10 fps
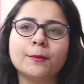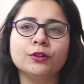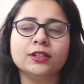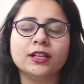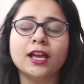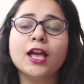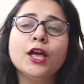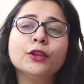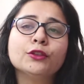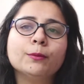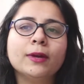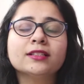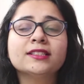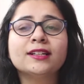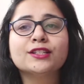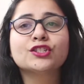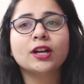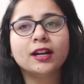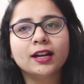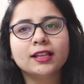आपको नहीं दिखे तो मैं सर्च
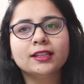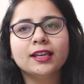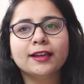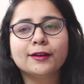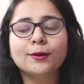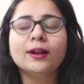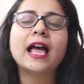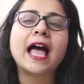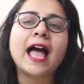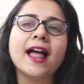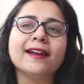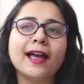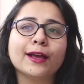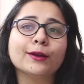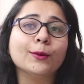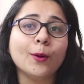कर रही थी हेयर ऑयल एंड आई